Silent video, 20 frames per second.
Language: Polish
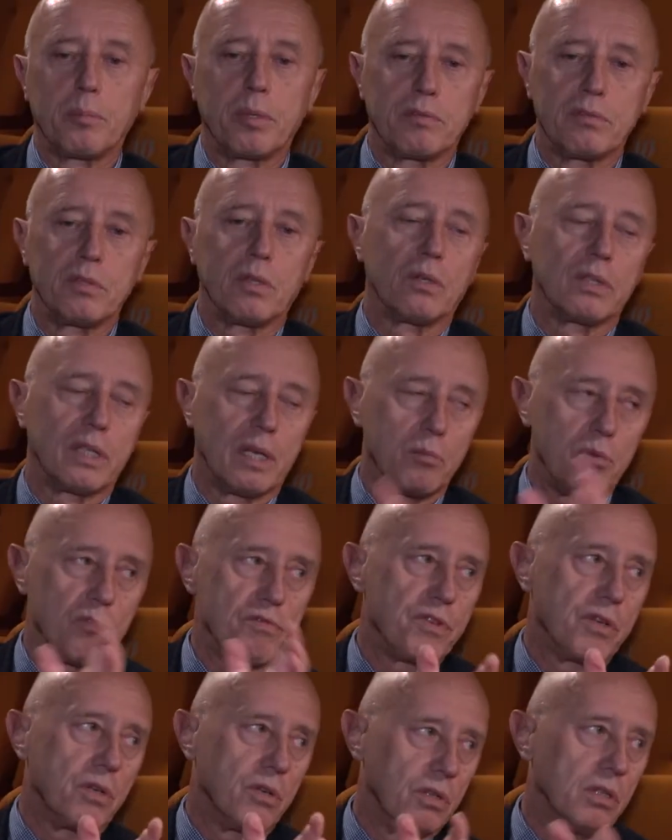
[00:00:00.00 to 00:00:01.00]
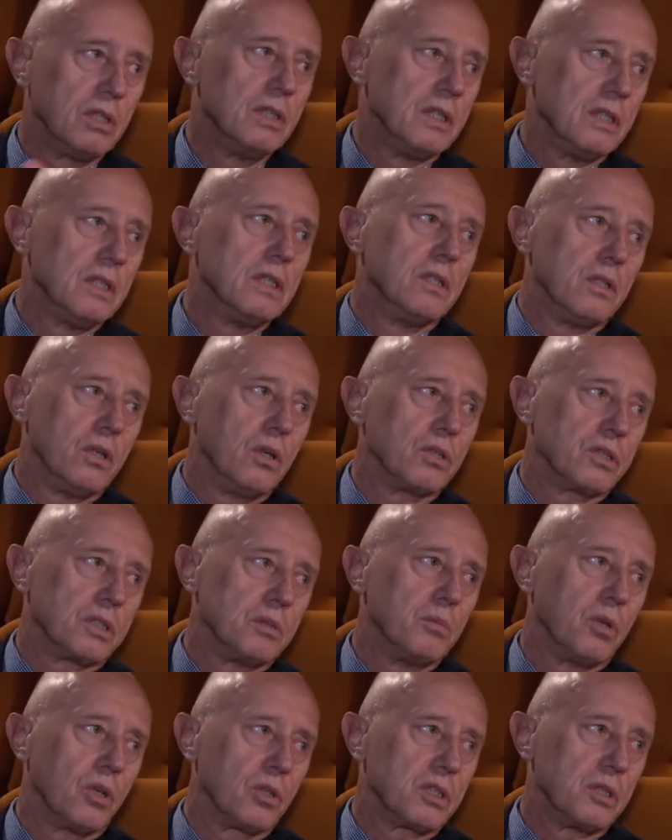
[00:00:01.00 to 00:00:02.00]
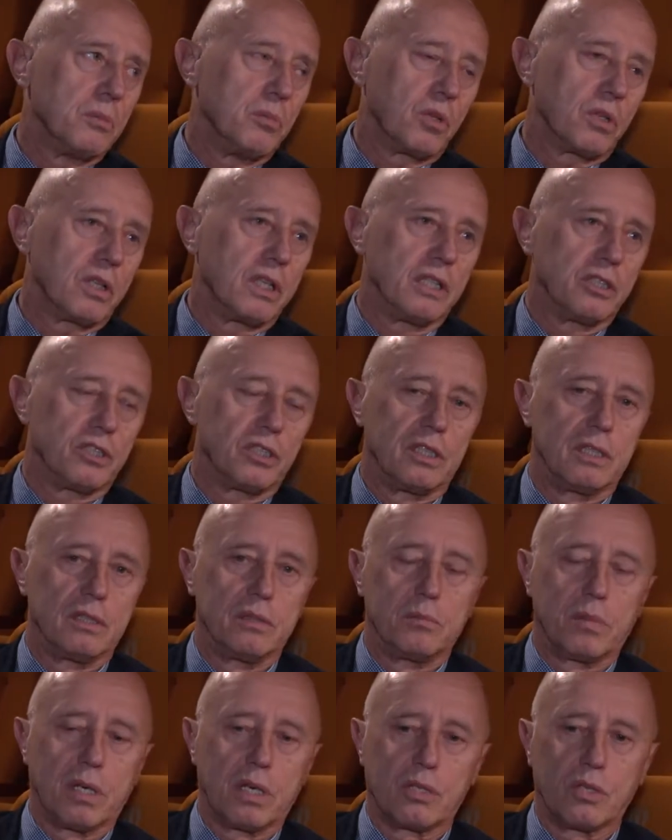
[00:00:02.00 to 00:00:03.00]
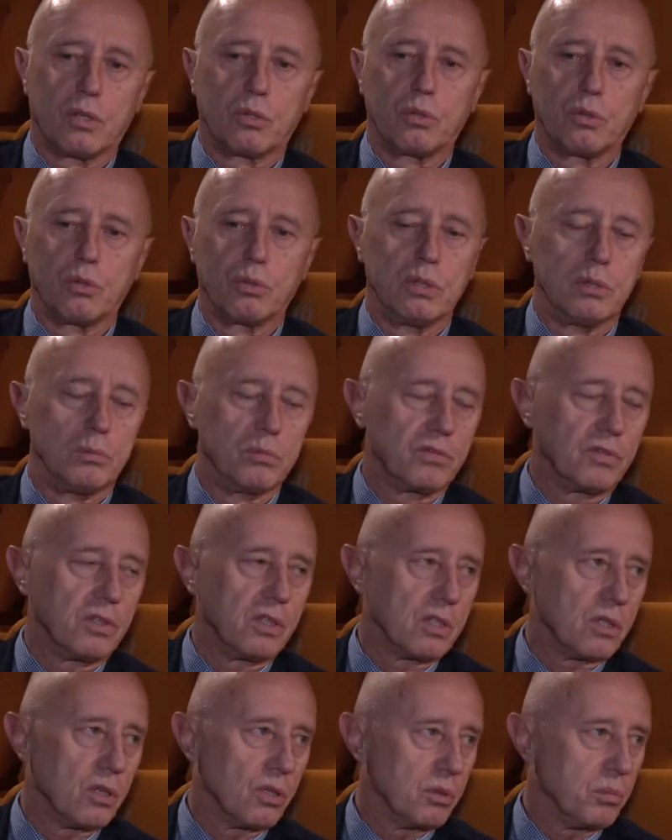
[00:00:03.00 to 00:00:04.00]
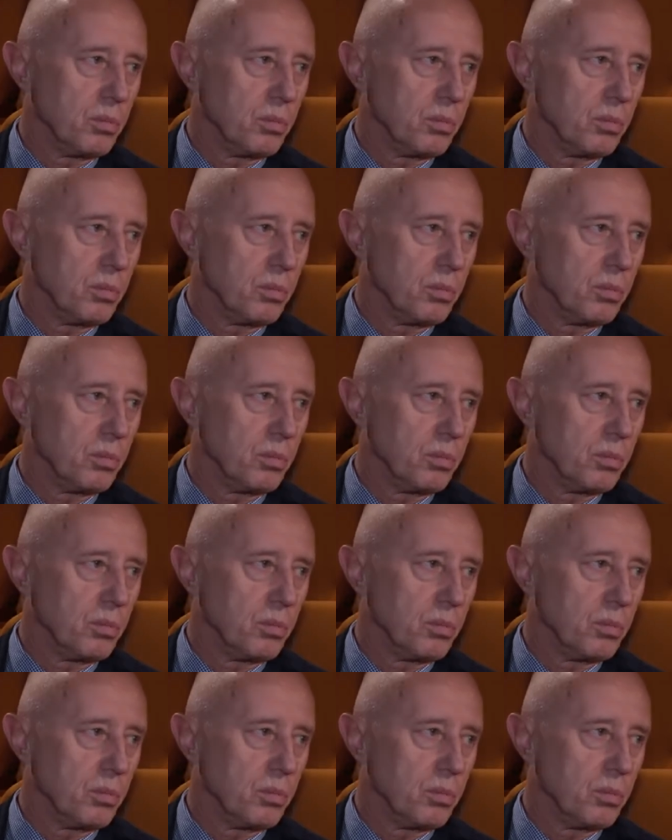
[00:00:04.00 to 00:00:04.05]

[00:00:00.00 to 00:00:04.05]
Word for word: pewno ona mówi o, o, tym, o tym okresie bardzo trudnym w historii